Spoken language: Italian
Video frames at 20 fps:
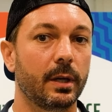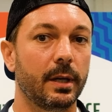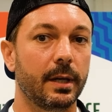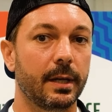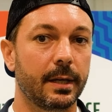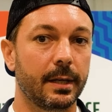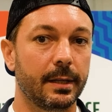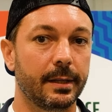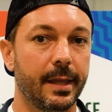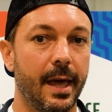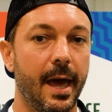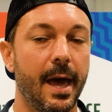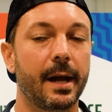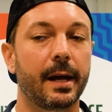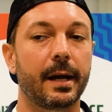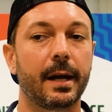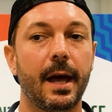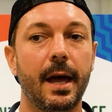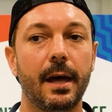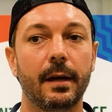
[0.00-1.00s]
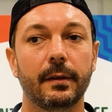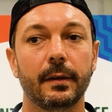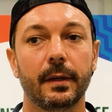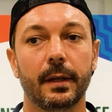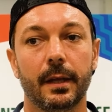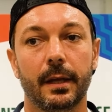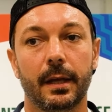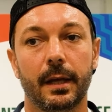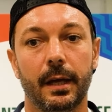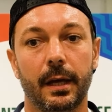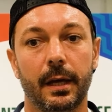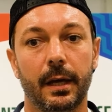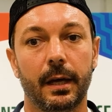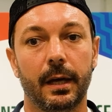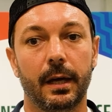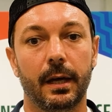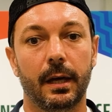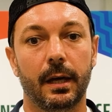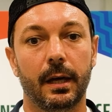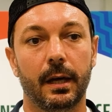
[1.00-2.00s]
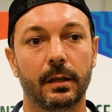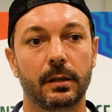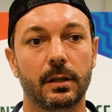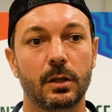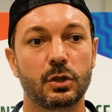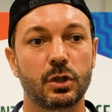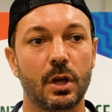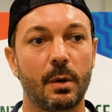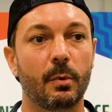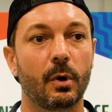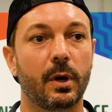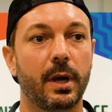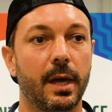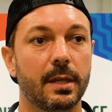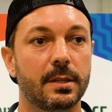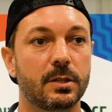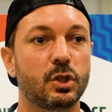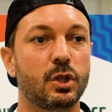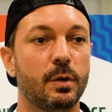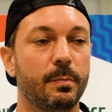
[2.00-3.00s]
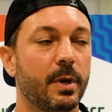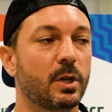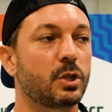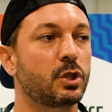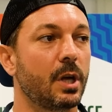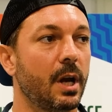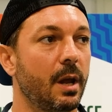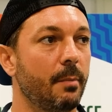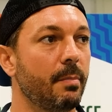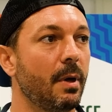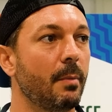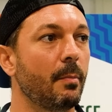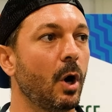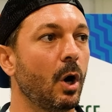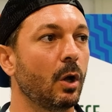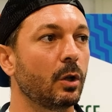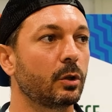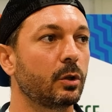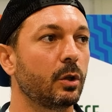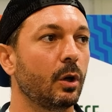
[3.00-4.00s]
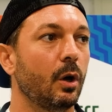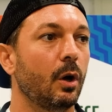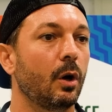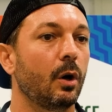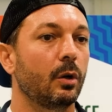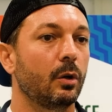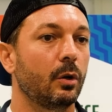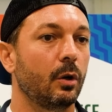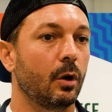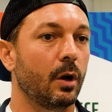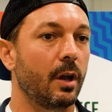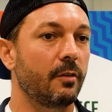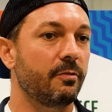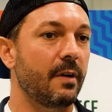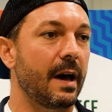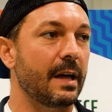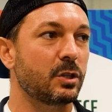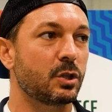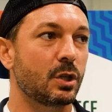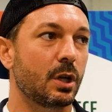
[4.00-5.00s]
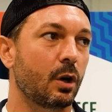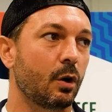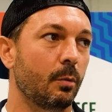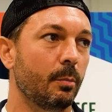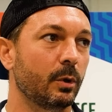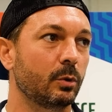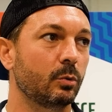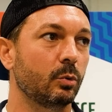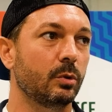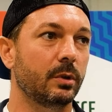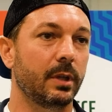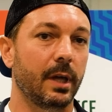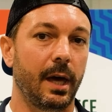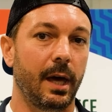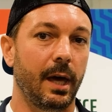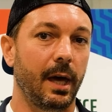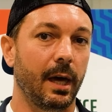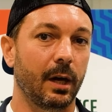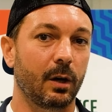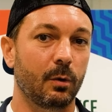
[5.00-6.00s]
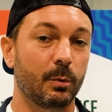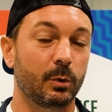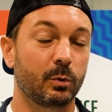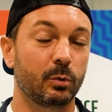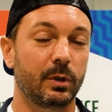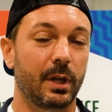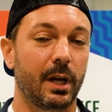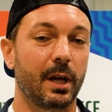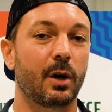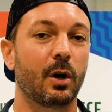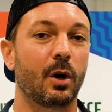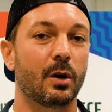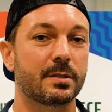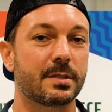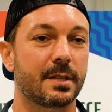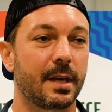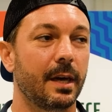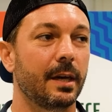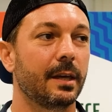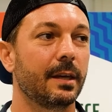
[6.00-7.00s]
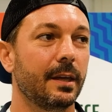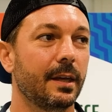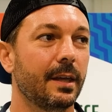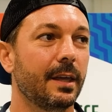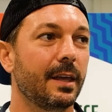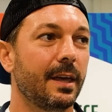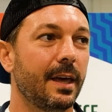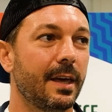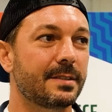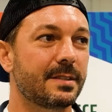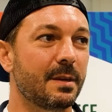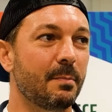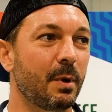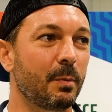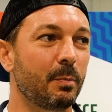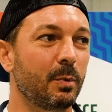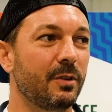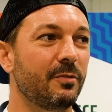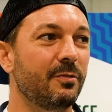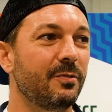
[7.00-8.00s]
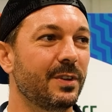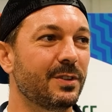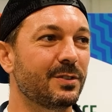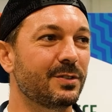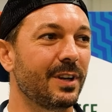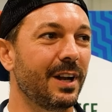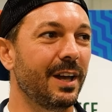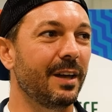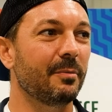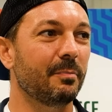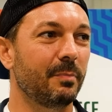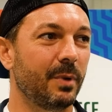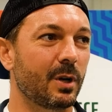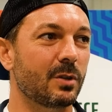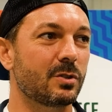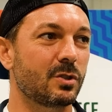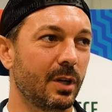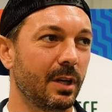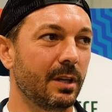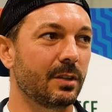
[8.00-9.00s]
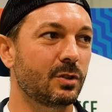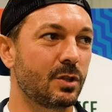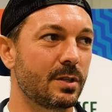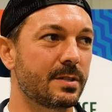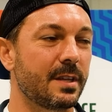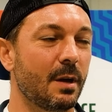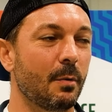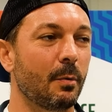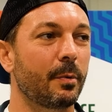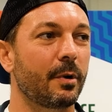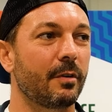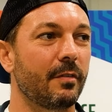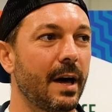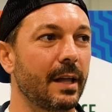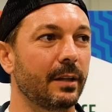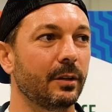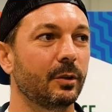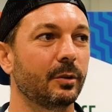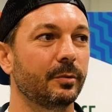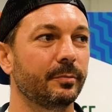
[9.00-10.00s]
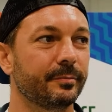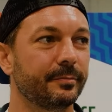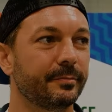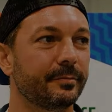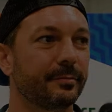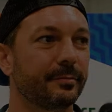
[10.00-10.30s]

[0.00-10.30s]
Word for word: in Inghilterra, eh, diciamo che ci piacerebbe molto, non è facile come tutte, come tutte le cose, è sempre più difficile, però ci stiamo provando.